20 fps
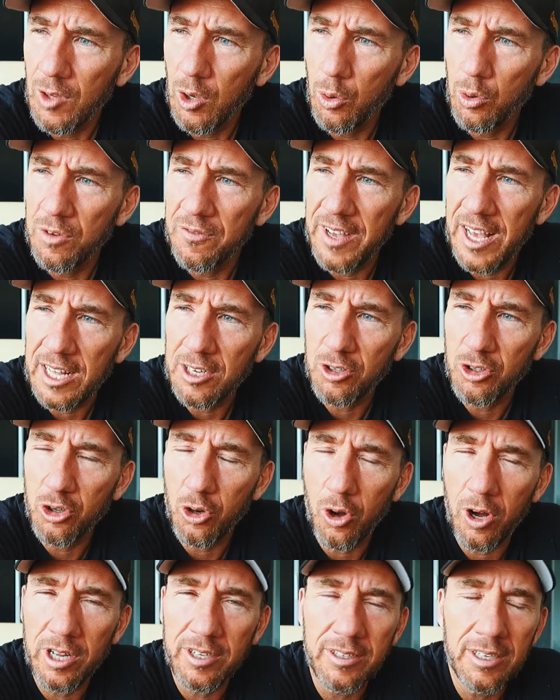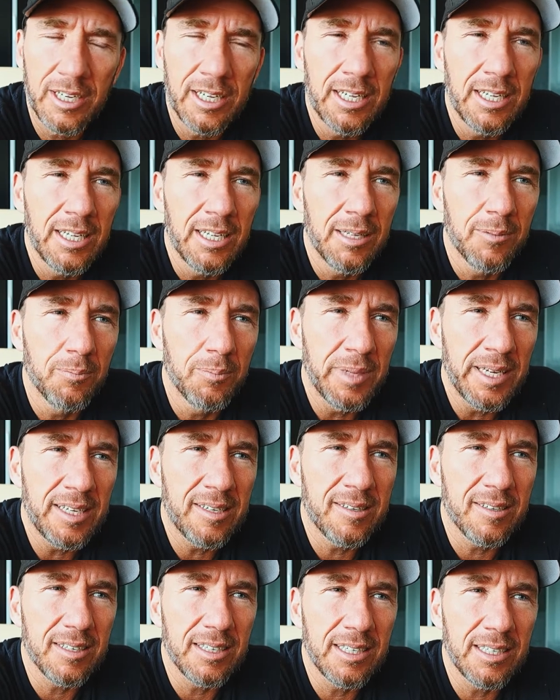und werden dort
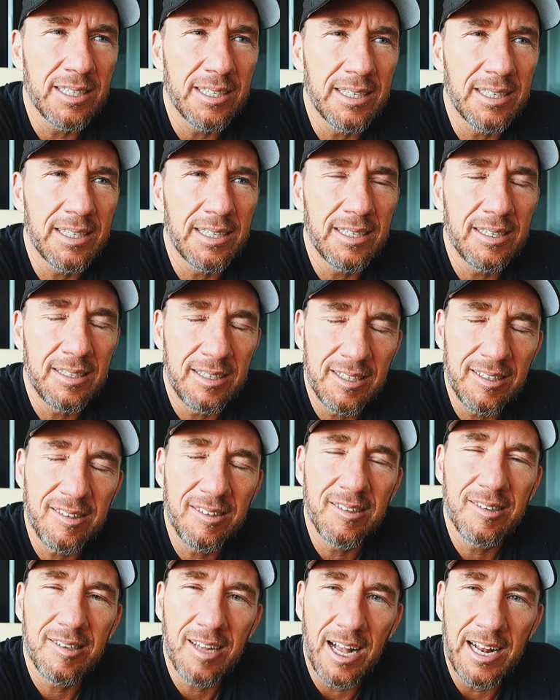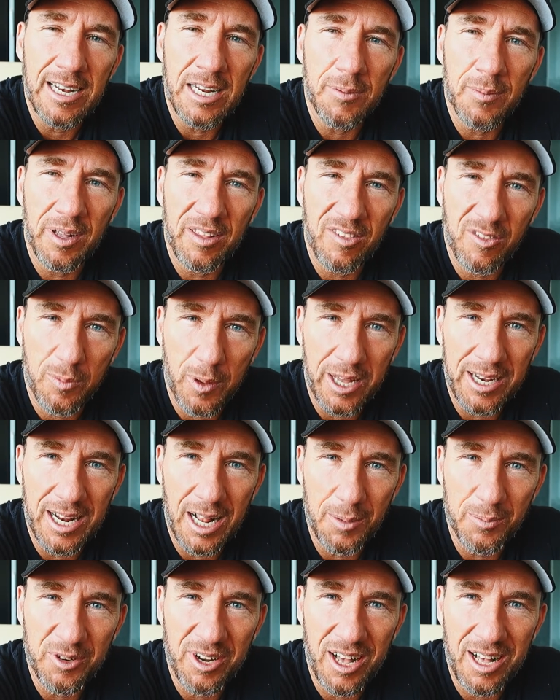mit äh, diesen Teilnehmern
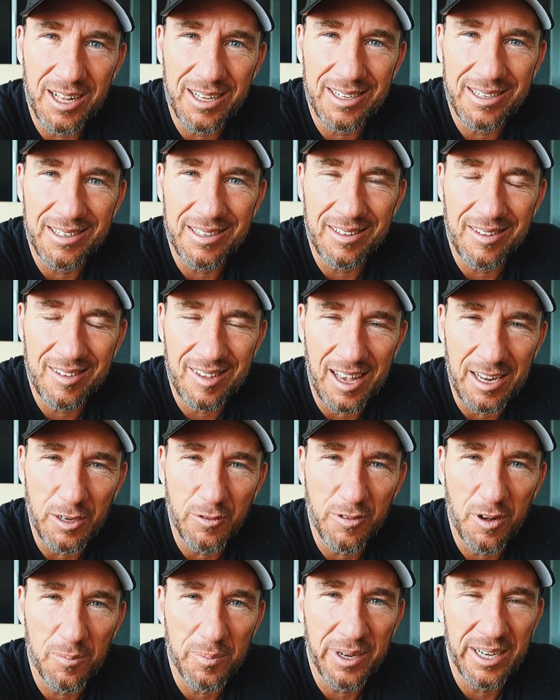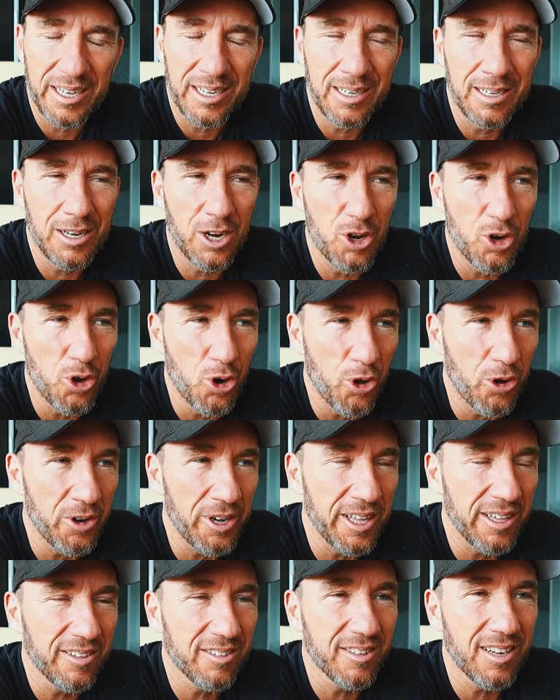zweieinhalb Tage Zeit verbringen,
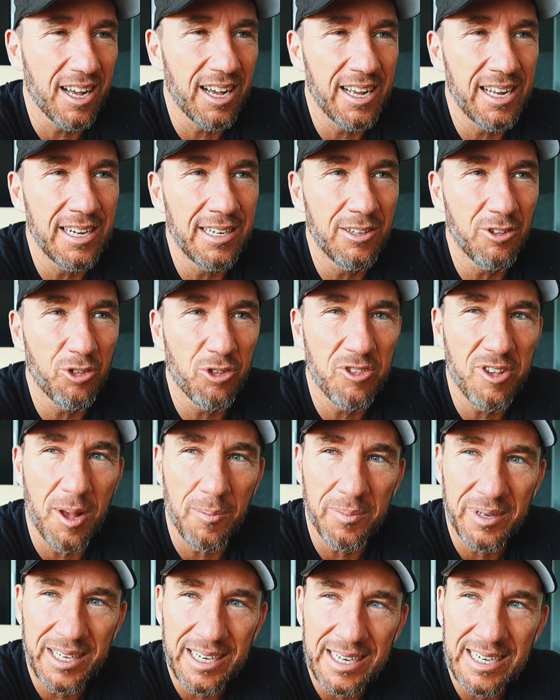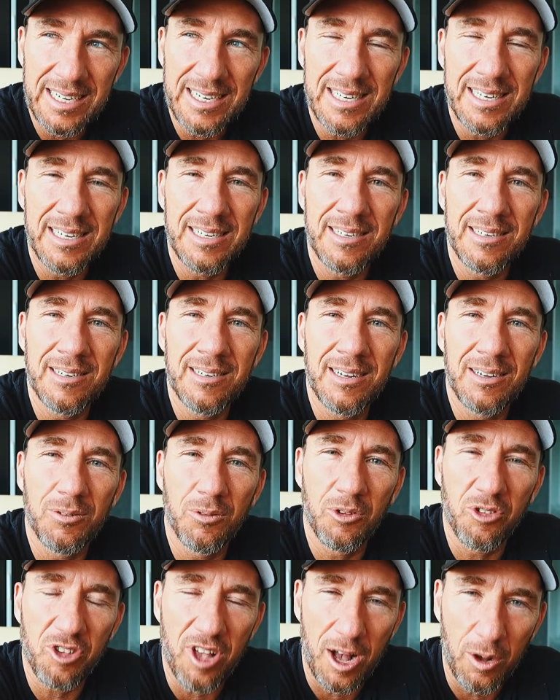Learnings teilen, zusammen grillen,
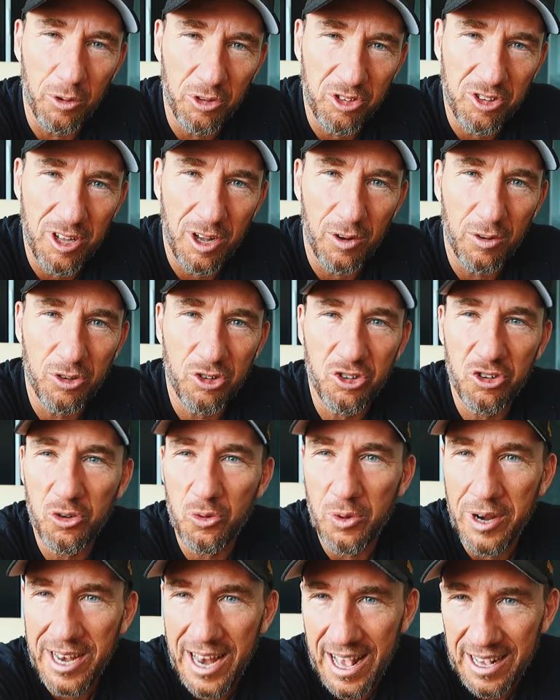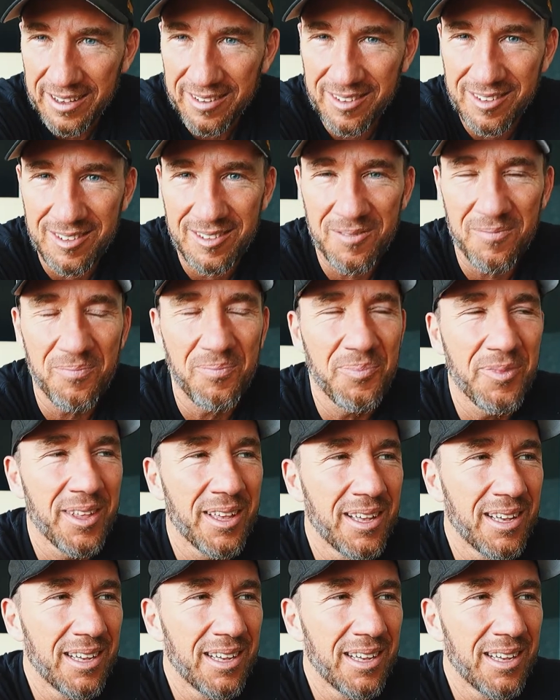uns austauschen, relaxen,